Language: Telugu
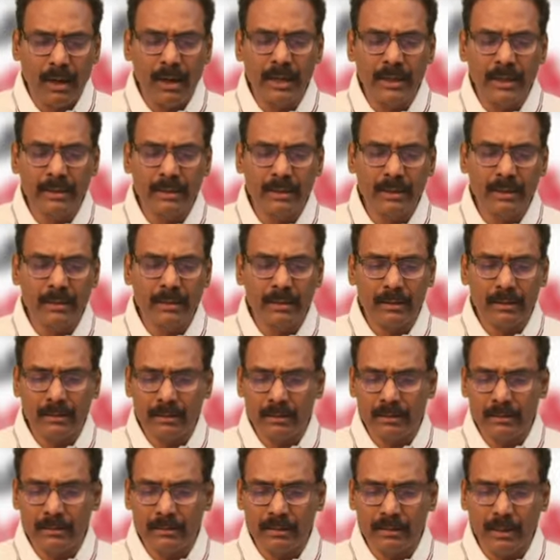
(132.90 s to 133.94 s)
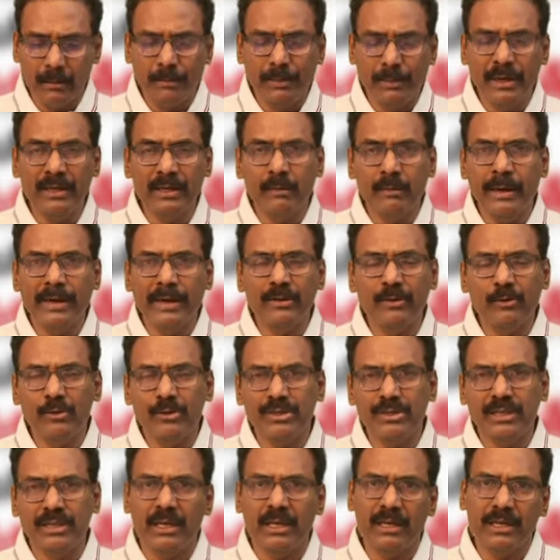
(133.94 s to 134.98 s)
ఆయన ఎప్పుడైనా బయటకు
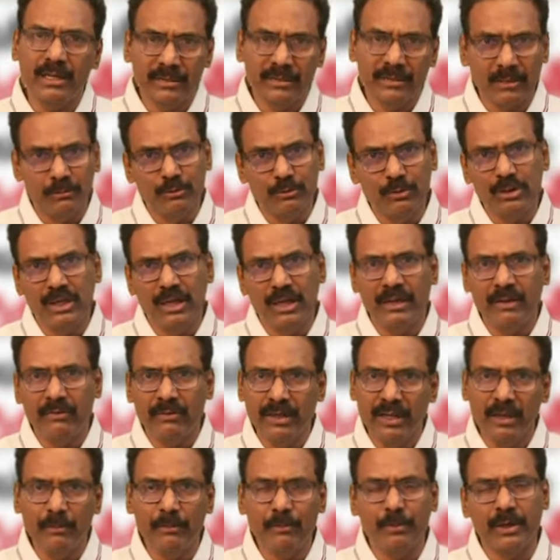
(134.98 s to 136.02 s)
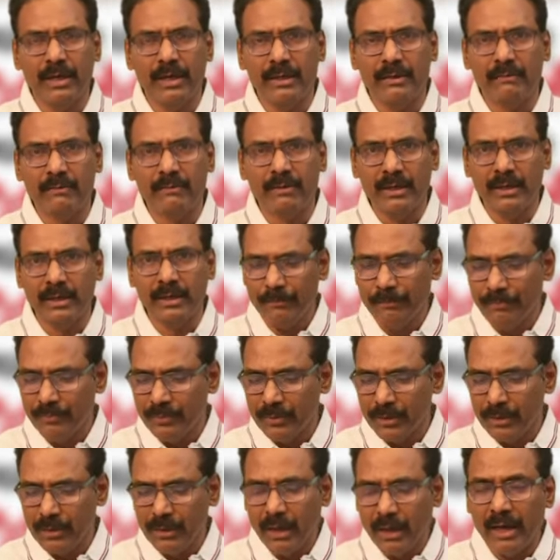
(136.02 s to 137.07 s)
వస్తే ఇంత ముందు కానివ్వండి ఇప్పుడు కానివ్వండి
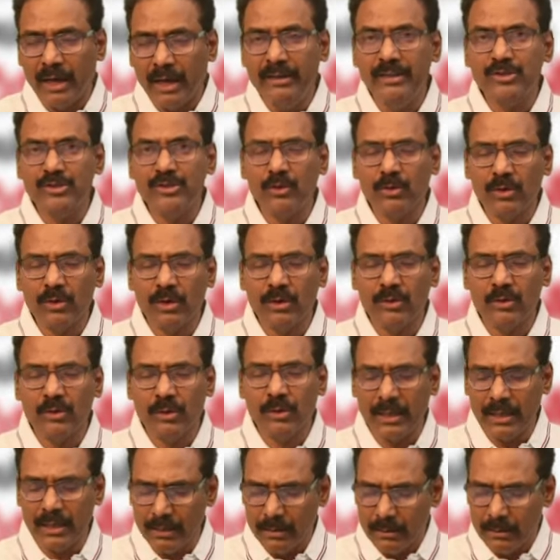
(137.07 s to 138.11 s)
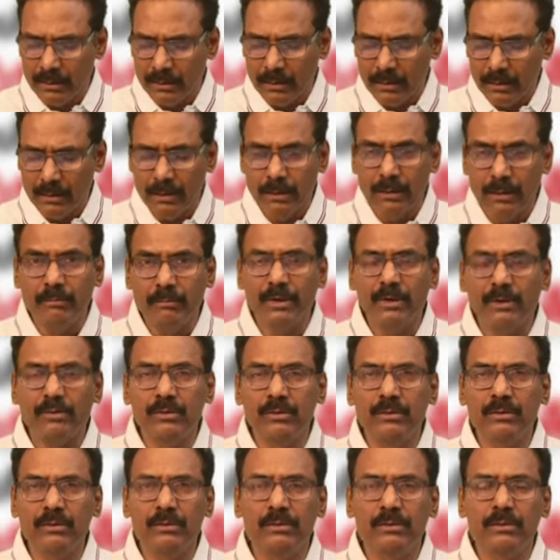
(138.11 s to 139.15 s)
అన్ని చోట్ల కూడా మీకు
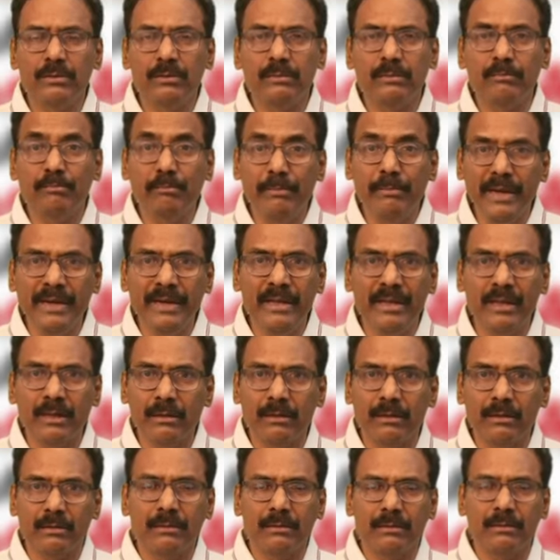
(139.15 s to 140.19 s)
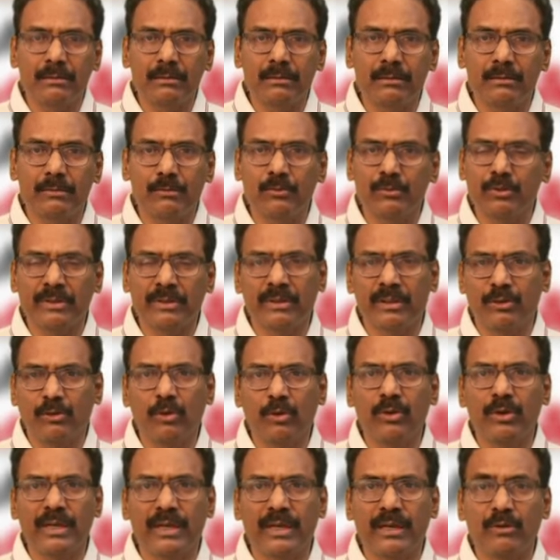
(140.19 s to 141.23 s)
మీడియం ఉంటుంది
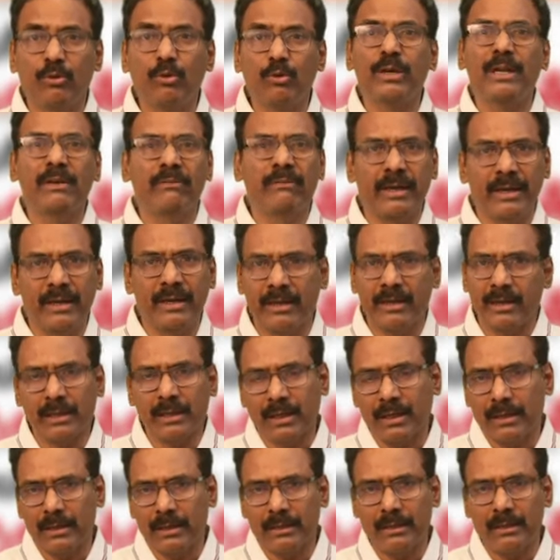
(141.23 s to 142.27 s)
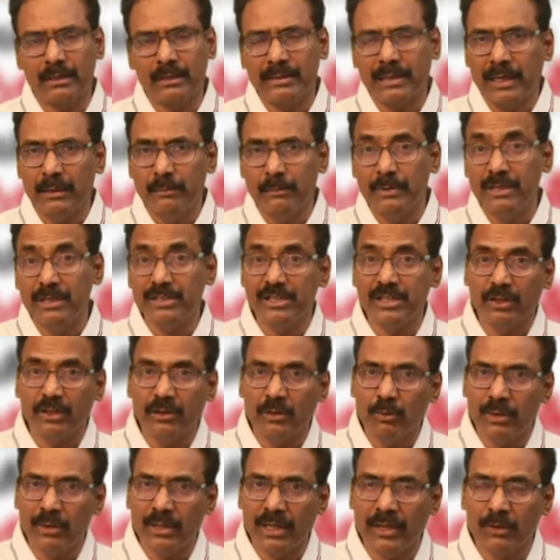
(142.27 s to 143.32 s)
రోడ్డుకి రోడ్ డివైడర్ అంటాం కదా దాని మీద చెట్లు
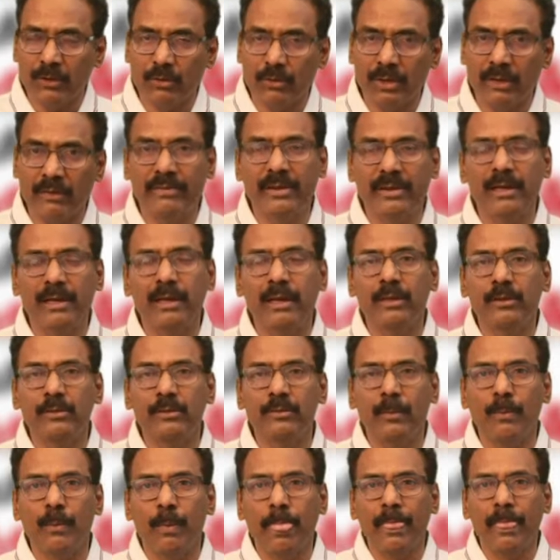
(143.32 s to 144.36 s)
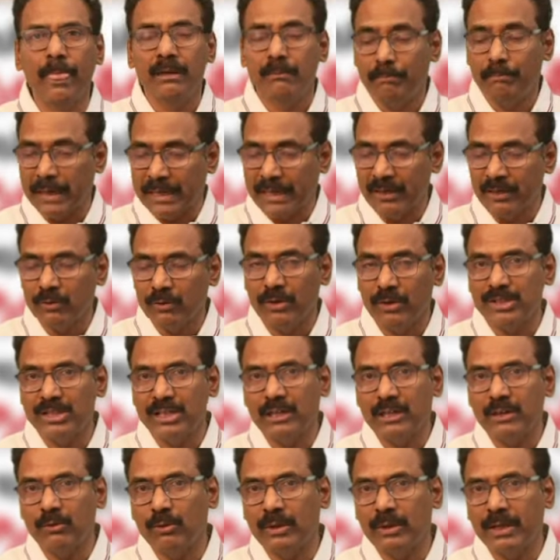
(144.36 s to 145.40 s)
ఉండటానికి కూడా వీల్లేదు పక్కన కూడా
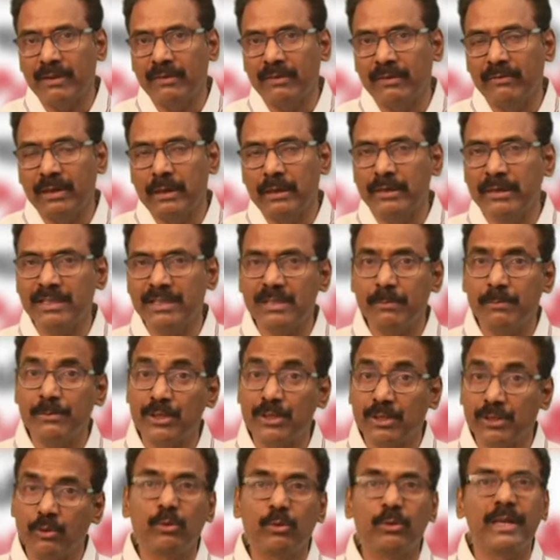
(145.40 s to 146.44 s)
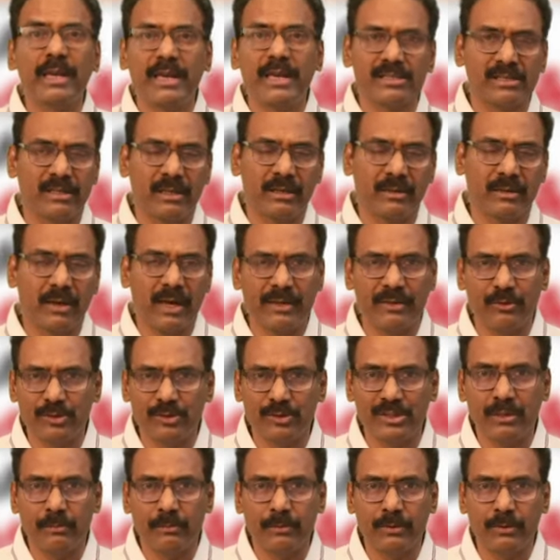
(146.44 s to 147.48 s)
చెట్లు ఉండటానికి వీలేదని చెప్పి చెట్లు కొట్టేస్తున్నారు ఆయన
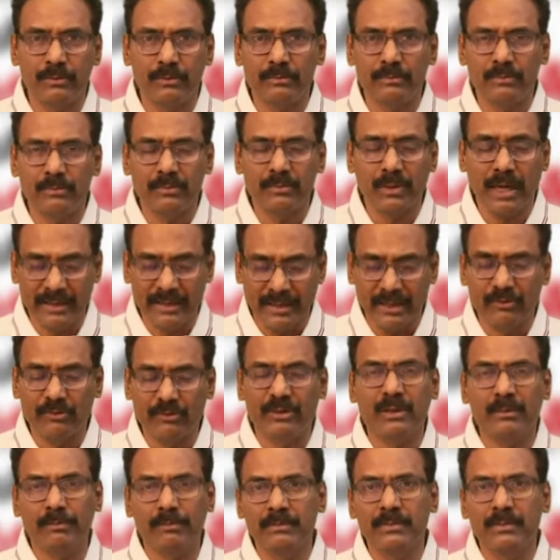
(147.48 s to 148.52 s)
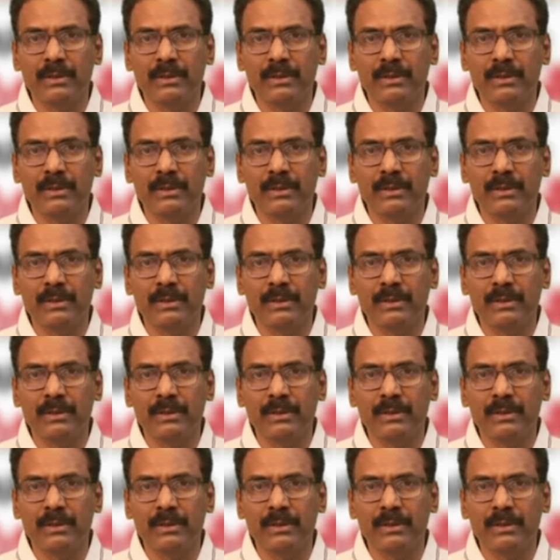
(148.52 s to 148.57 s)
వచ్చినప్పుడు ఆయనకి ఎటువంటి